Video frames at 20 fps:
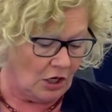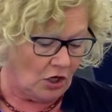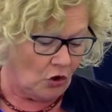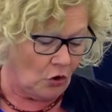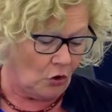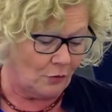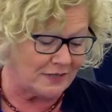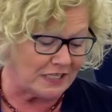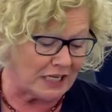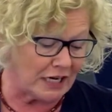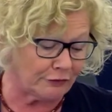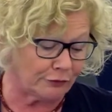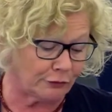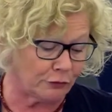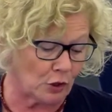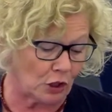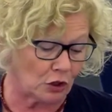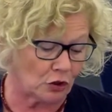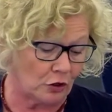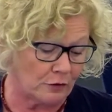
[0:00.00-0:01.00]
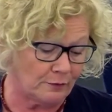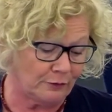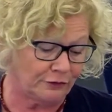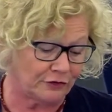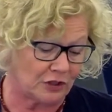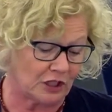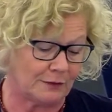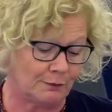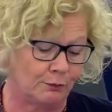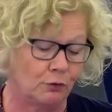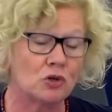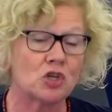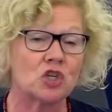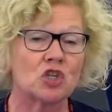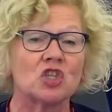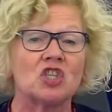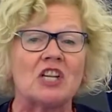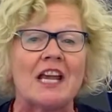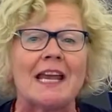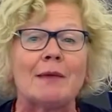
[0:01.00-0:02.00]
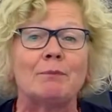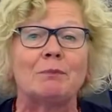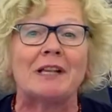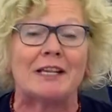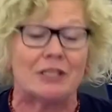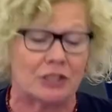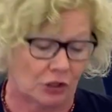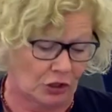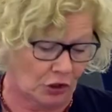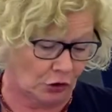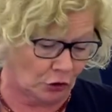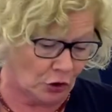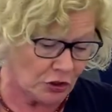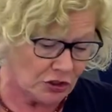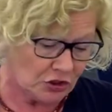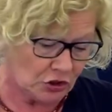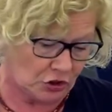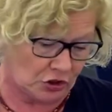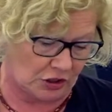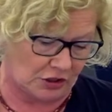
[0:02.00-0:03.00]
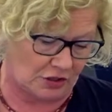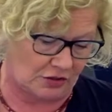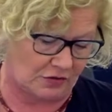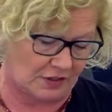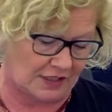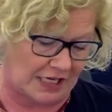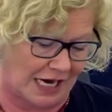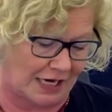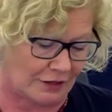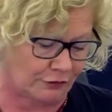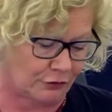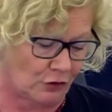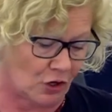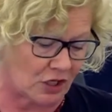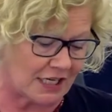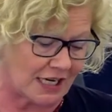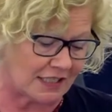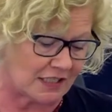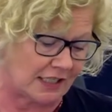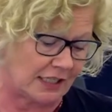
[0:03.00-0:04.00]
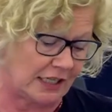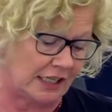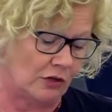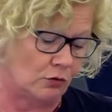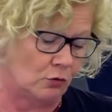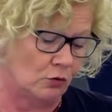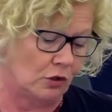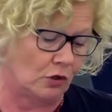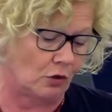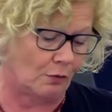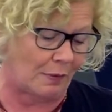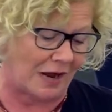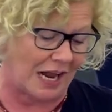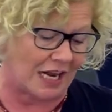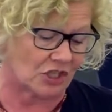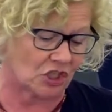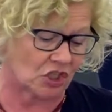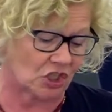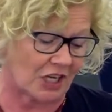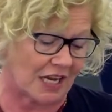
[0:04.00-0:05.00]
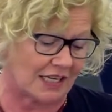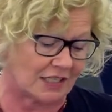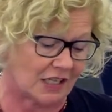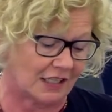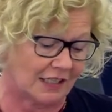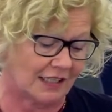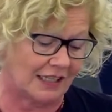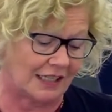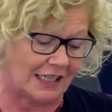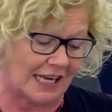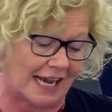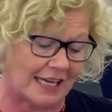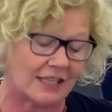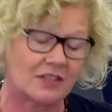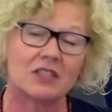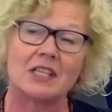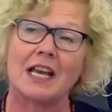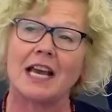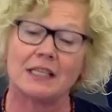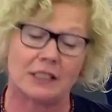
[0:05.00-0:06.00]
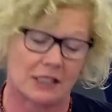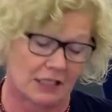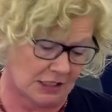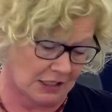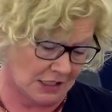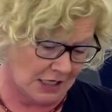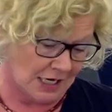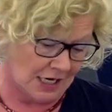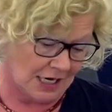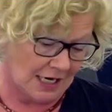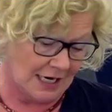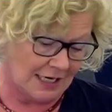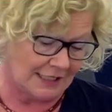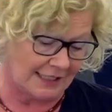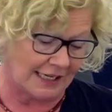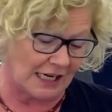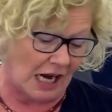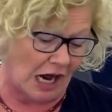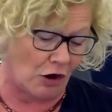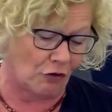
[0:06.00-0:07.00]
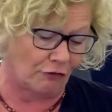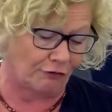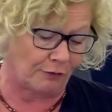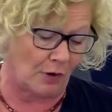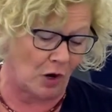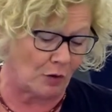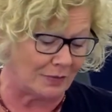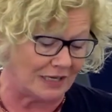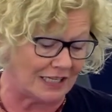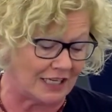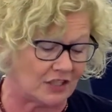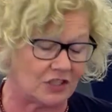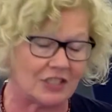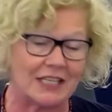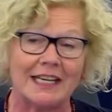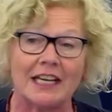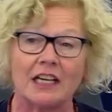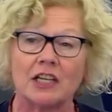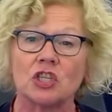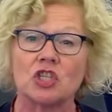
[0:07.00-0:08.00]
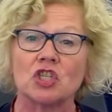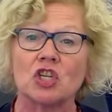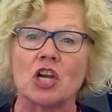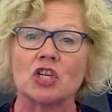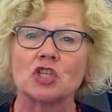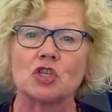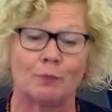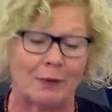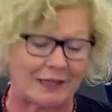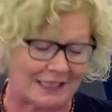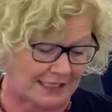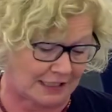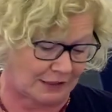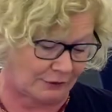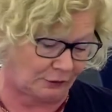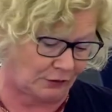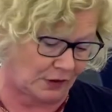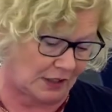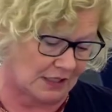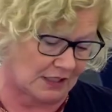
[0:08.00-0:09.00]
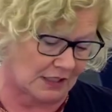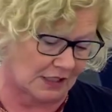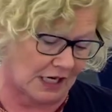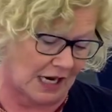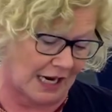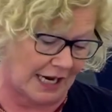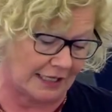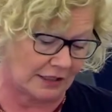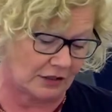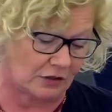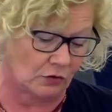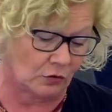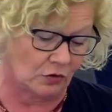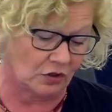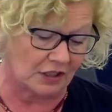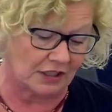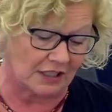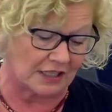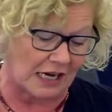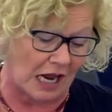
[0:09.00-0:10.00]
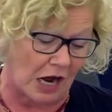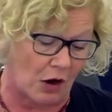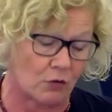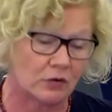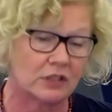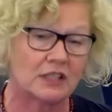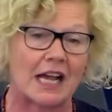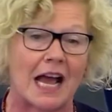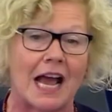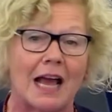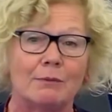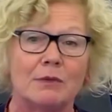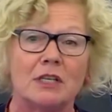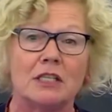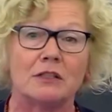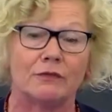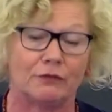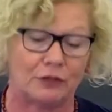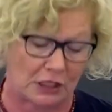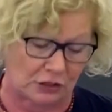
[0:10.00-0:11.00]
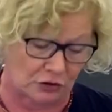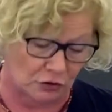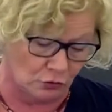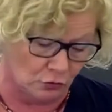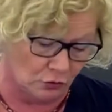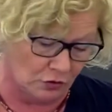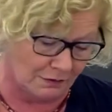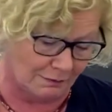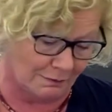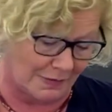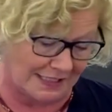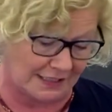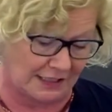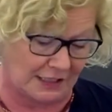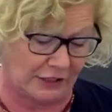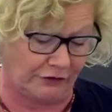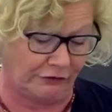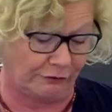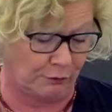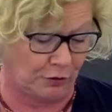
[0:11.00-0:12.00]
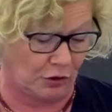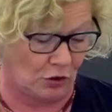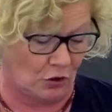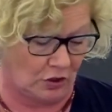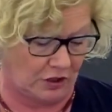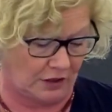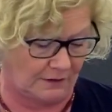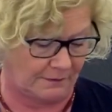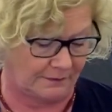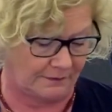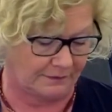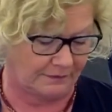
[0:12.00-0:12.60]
Um hierfür künftig buchstäblich gerüstet zu sein, fordert die EU-Globalstrategie gleichzeitig den Aufbau militärischer Spitzenfähigkeiten. Und genau damit wird nun massiv begonnen.